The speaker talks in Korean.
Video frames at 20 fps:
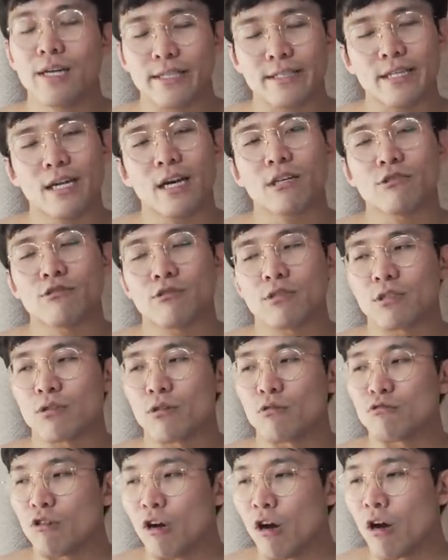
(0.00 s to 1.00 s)
예, 살아갈 수 있을
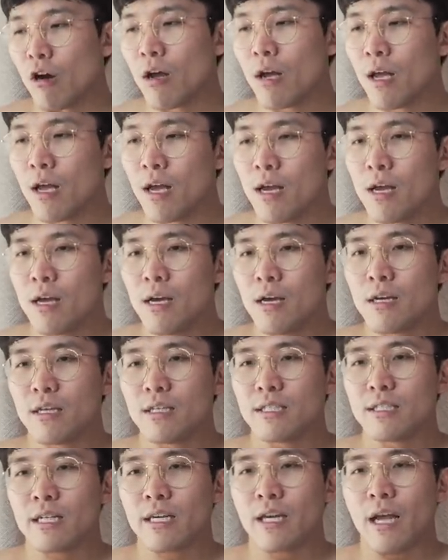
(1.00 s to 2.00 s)
거고요.
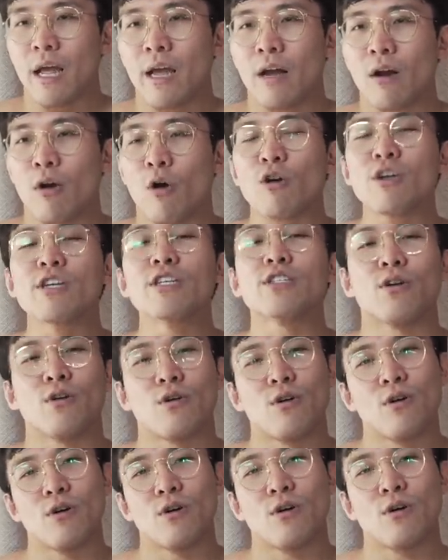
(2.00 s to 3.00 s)
이제 거기서
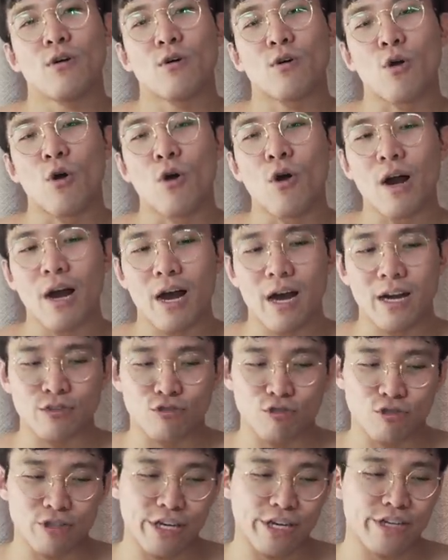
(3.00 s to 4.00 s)
어,
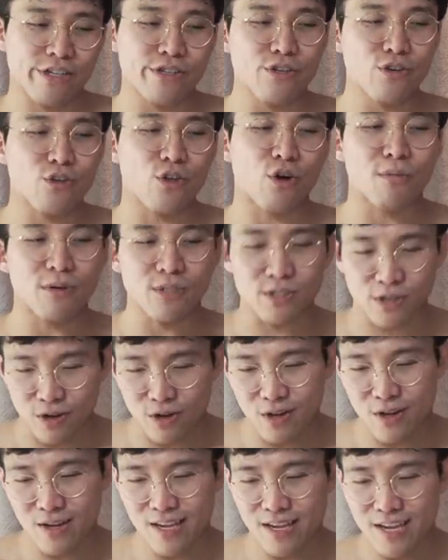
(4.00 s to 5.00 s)
건강한 육체를
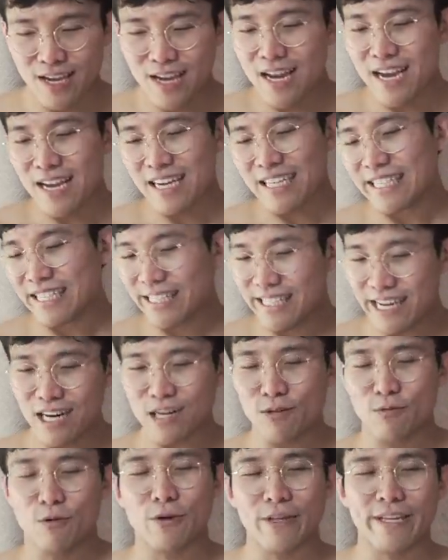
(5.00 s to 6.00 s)
뛰어넘어서 그
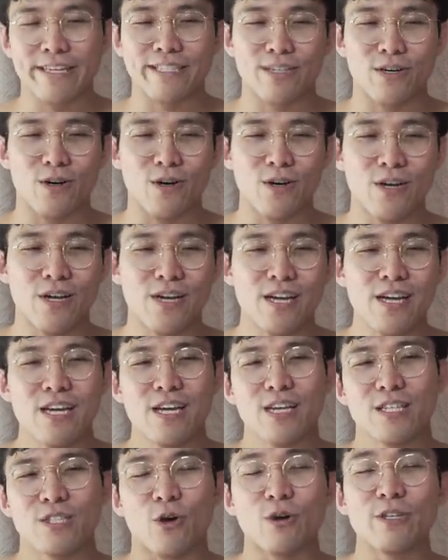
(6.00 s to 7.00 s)
이상을 원해서
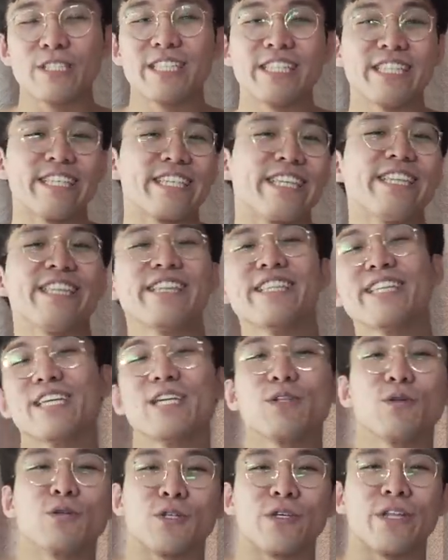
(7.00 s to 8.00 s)
정신이
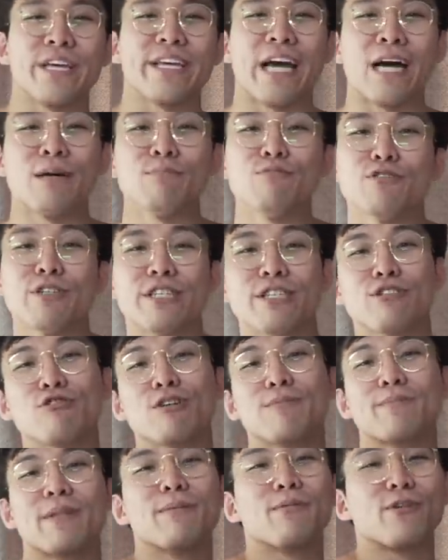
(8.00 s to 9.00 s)
깃들기도 전에 약물이
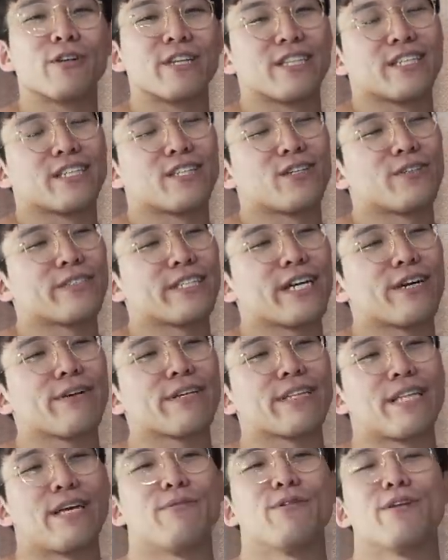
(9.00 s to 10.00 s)
투입돼 버리는 그런
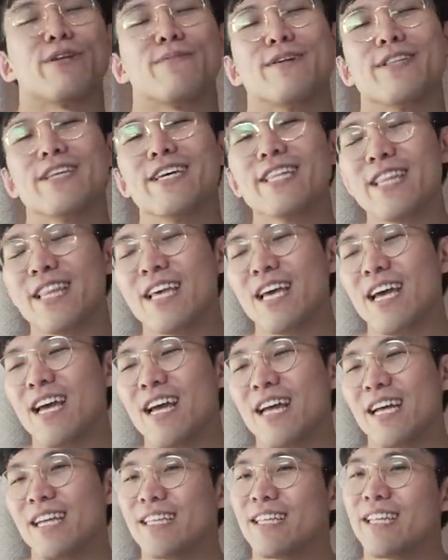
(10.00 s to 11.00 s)
상황이 돼버리면은
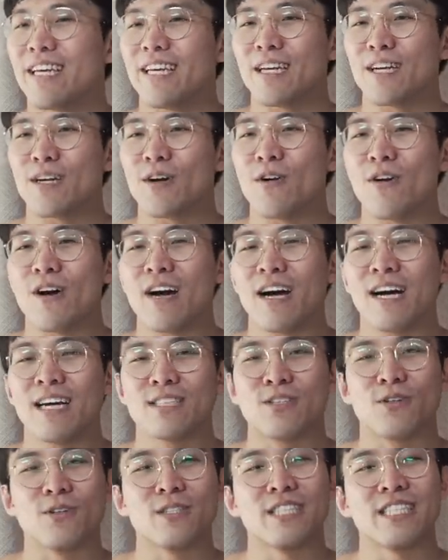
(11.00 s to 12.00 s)
네,
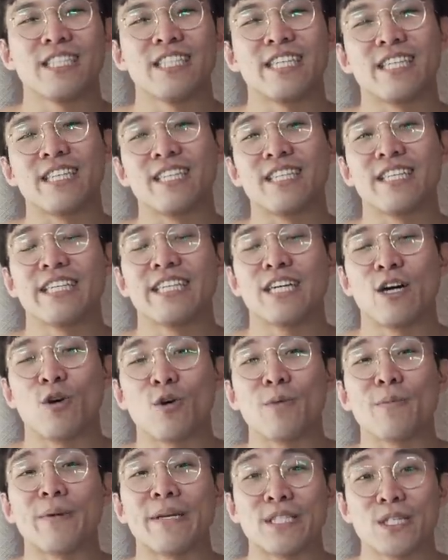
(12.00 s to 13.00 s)
건강한 정신이 깃들기가
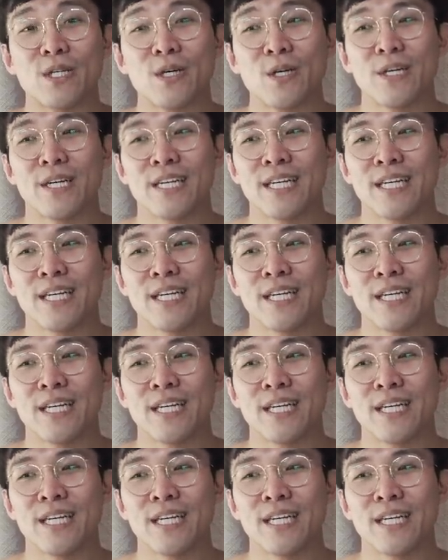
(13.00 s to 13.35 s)
어렵겠죠.